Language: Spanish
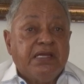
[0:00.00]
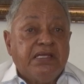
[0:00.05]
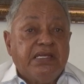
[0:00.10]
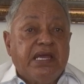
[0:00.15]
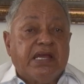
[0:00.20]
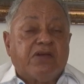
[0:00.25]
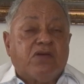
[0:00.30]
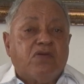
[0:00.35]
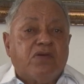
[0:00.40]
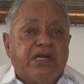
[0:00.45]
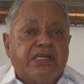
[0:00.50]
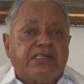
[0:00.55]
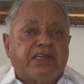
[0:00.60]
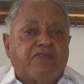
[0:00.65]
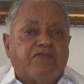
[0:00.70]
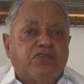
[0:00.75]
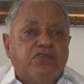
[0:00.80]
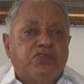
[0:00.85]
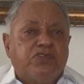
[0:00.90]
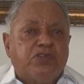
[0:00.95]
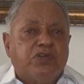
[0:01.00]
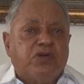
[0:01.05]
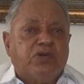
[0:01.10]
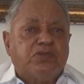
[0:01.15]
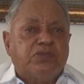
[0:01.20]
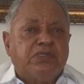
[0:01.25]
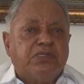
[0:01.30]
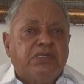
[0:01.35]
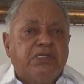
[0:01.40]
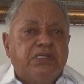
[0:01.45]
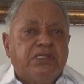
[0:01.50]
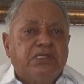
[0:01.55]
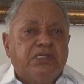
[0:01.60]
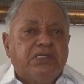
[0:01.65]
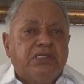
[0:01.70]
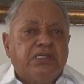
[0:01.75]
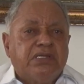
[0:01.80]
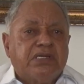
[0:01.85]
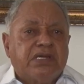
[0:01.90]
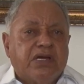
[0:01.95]
Y es con esa función
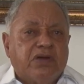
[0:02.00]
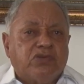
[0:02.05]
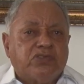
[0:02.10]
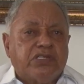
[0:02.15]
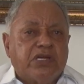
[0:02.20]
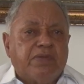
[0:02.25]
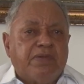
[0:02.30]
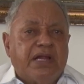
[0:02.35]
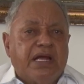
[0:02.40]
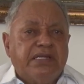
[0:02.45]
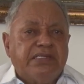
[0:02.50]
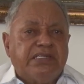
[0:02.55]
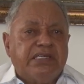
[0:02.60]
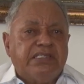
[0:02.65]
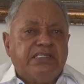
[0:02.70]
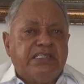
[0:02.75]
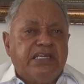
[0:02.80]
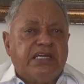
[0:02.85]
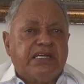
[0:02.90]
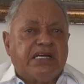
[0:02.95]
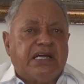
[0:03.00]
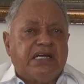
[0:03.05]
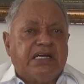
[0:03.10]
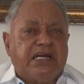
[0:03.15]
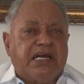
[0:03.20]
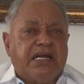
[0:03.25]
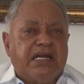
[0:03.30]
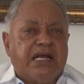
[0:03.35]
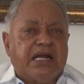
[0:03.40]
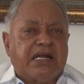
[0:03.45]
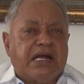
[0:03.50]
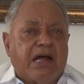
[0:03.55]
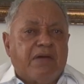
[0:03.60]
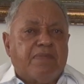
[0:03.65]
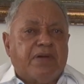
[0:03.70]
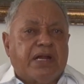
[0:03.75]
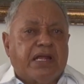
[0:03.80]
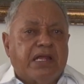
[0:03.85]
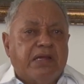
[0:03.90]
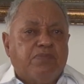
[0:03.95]
que José Blanche llega a la
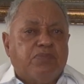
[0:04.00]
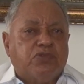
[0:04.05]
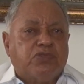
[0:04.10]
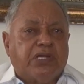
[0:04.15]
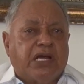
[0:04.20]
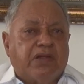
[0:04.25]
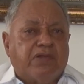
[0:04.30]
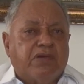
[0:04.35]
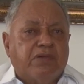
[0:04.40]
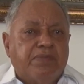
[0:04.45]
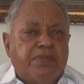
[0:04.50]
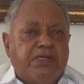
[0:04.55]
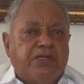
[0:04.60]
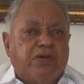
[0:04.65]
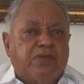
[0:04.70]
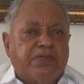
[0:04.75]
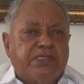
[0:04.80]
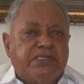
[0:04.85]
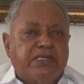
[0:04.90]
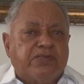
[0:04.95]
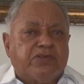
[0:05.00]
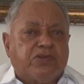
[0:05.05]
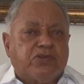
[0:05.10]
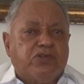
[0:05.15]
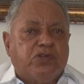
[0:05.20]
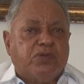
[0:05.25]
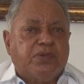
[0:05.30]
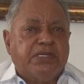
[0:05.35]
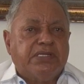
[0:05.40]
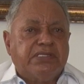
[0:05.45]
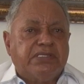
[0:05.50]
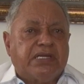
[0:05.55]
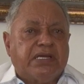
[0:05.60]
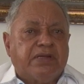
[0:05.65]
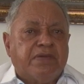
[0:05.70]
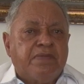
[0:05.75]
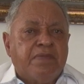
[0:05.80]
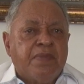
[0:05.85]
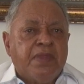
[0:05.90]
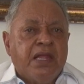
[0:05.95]
Cámara de Diputados en
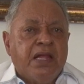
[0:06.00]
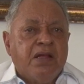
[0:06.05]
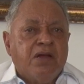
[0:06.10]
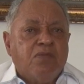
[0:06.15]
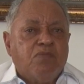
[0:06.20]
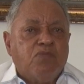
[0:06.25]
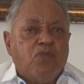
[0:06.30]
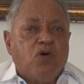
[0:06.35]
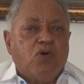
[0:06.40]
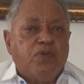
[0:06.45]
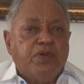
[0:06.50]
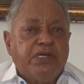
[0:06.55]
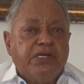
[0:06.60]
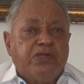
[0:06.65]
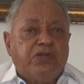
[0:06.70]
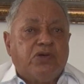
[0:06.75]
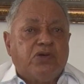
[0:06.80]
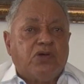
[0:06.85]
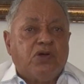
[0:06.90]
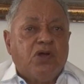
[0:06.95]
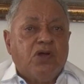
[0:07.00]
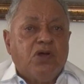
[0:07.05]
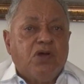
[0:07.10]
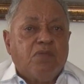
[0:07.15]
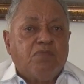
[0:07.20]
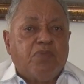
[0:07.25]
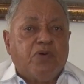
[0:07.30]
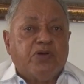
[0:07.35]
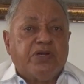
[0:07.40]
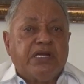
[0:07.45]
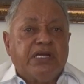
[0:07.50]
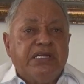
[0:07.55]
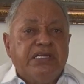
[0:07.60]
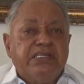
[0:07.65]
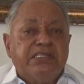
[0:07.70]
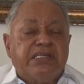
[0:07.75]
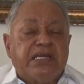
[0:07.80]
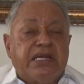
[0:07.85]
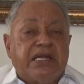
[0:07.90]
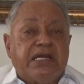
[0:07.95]
1990, movido por el
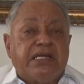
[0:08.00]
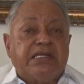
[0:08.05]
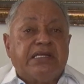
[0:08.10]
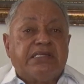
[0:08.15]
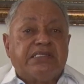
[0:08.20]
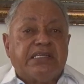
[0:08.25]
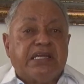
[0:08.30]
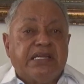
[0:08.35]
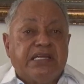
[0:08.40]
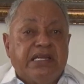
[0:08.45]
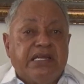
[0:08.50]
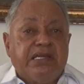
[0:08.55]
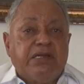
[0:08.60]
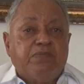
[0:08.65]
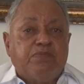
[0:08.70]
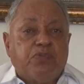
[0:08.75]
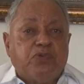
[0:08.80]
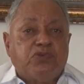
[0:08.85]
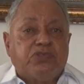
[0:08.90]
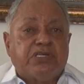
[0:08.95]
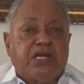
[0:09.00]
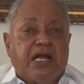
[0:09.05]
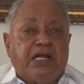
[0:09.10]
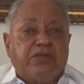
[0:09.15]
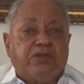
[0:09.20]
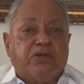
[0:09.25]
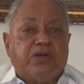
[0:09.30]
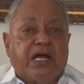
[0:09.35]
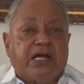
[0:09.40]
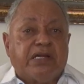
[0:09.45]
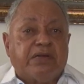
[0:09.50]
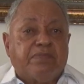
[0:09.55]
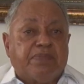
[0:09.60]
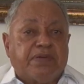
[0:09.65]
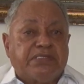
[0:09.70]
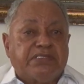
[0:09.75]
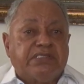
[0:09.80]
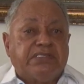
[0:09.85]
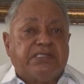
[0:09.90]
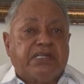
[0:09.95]
interés de seguir impulsando la
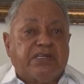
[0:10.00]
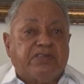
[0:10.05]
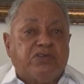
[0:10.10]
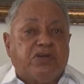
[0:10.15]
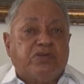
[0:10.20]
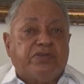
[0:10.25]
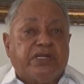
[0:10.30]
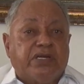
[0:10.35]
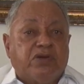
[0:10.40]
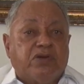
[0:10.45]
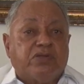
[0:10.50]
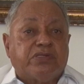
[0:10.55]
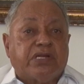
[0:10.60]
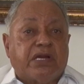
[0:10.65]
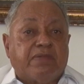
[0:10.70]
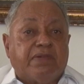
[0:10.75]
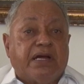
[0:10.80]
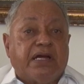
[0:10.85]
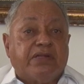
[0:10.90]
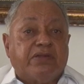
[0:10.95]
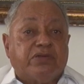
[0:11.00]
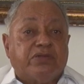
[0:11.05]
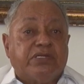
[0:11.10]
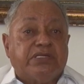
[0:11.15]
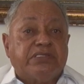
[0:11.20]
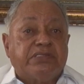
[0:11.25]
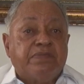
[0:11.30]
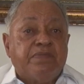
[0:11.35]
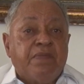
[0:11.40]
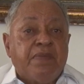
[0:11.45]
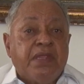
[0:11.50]
representación de los trabajadores